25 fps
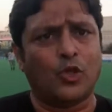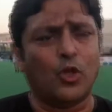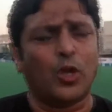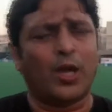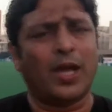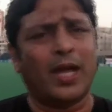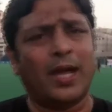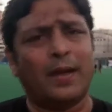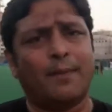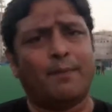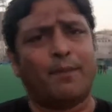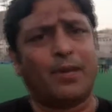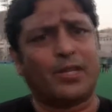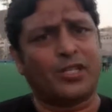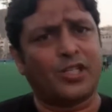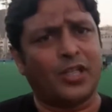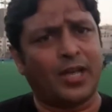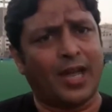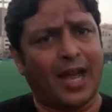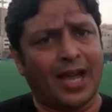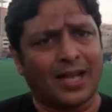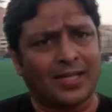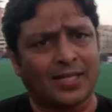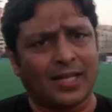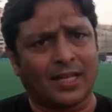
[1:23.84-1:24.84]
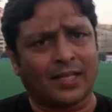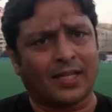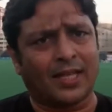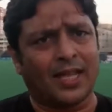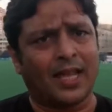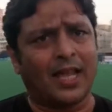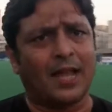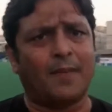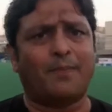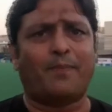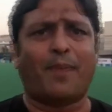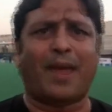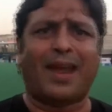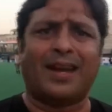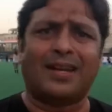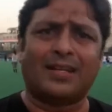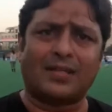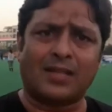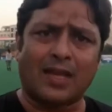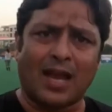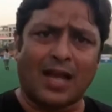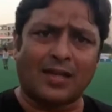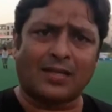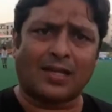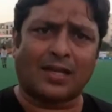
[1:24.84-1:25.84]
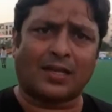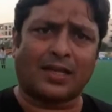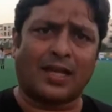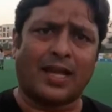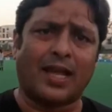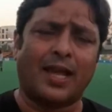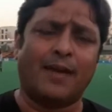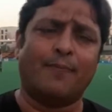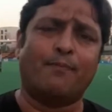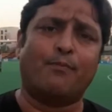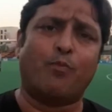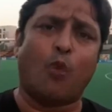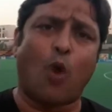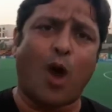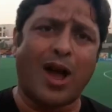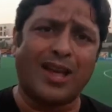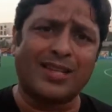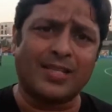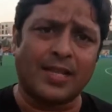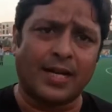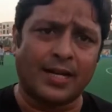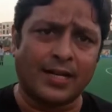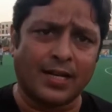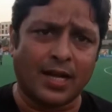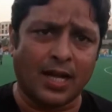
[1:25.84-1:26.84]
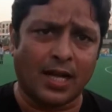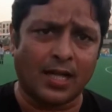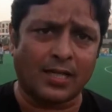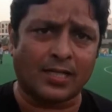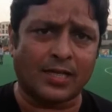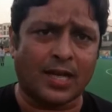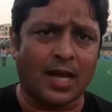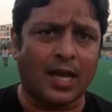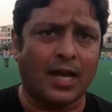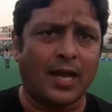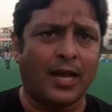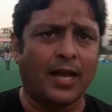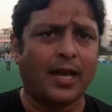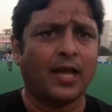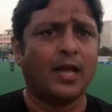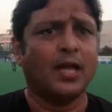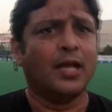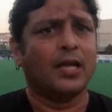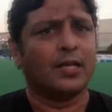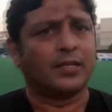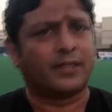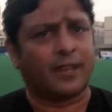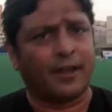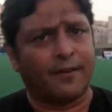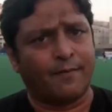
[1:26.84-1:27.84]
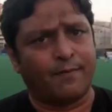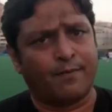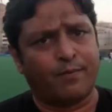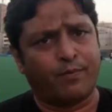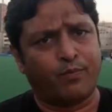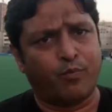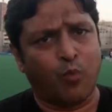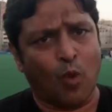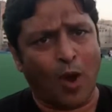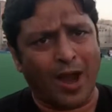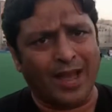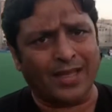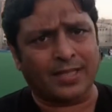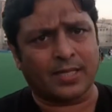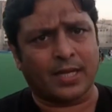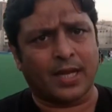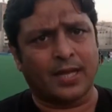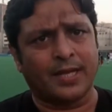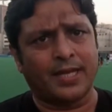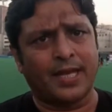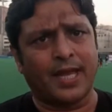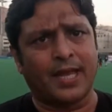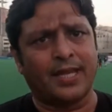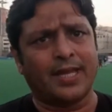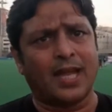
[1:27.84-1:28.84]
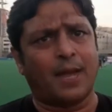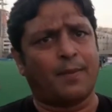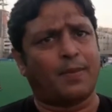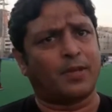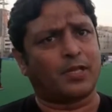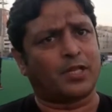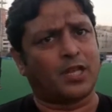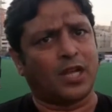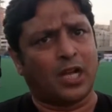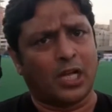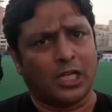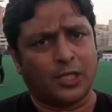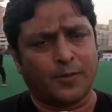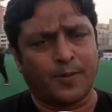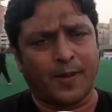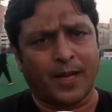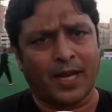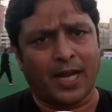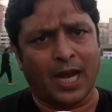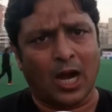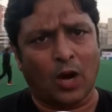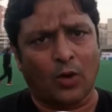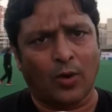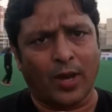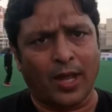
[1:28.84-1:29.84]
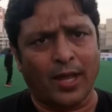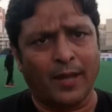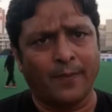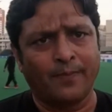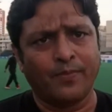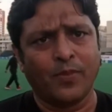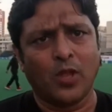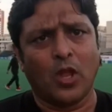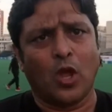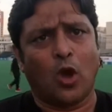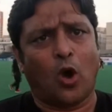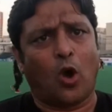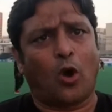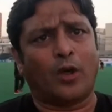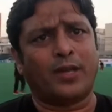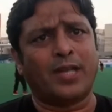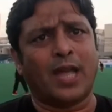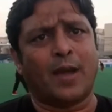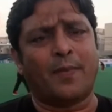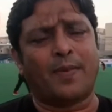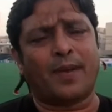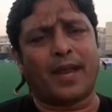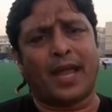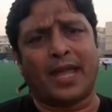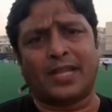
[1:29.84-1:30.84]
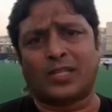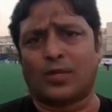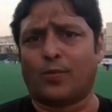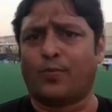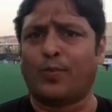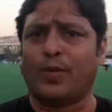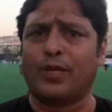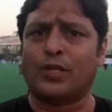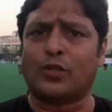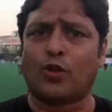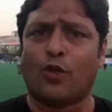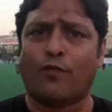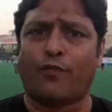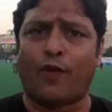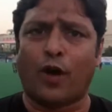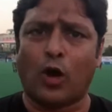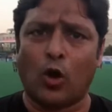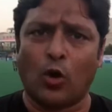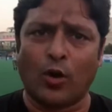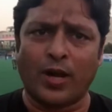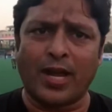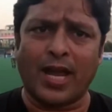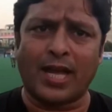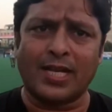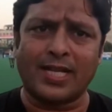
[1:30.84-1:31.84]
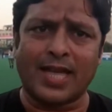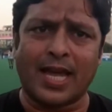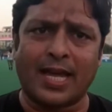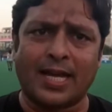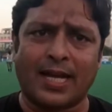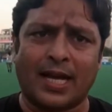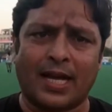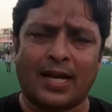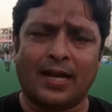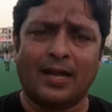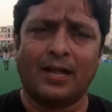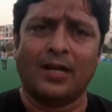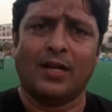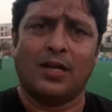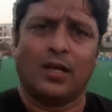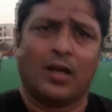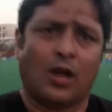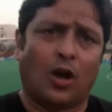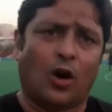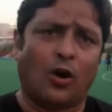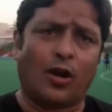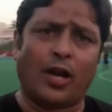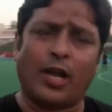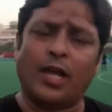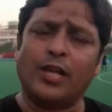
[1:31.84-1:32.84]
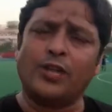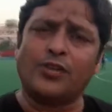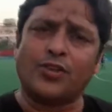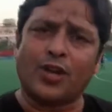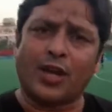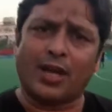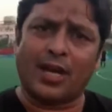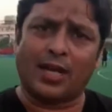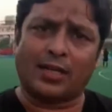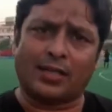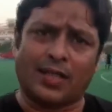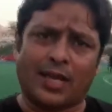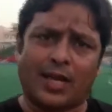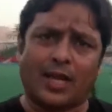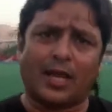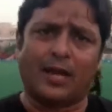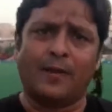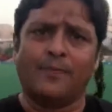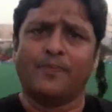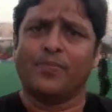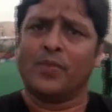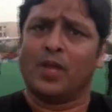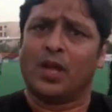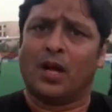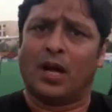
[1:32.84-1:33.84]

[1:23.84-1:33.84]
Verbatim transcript: जो है बच्चे आ सकते हैं पेरेंट्स ला सकते हैं बॉयज़ एंड गर्ल्स का है सिर्फ बॉयज़ का नहीं है यहाँ बस गर्ल्स भी अलाउड है और यहाँ पर एस को फॉलो किया जाएगा और इन ताला